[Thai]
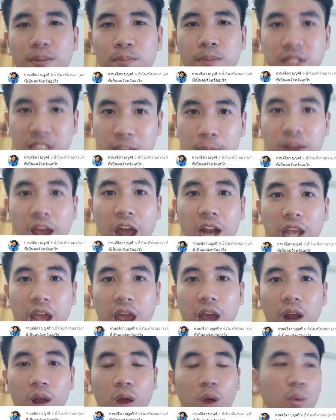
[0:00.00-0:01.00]
มันจำกัดไง
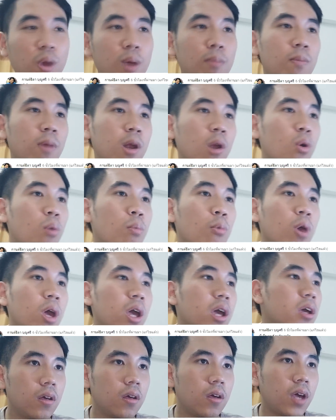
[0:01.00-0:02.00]
แล้วก็เว็บมันล่มด้วย
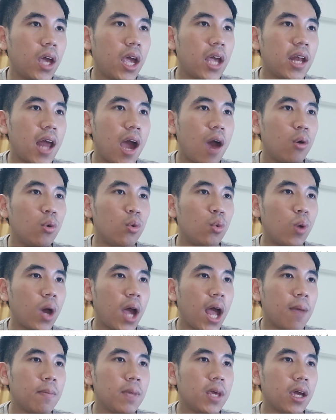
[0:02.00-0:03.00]
ให้เดาหนู
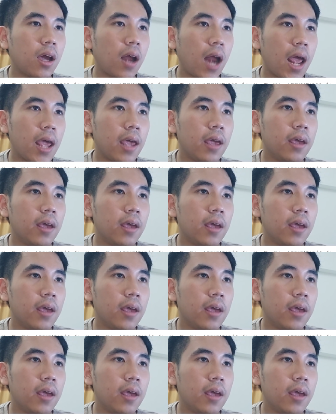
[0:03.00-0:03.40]
คามิใคร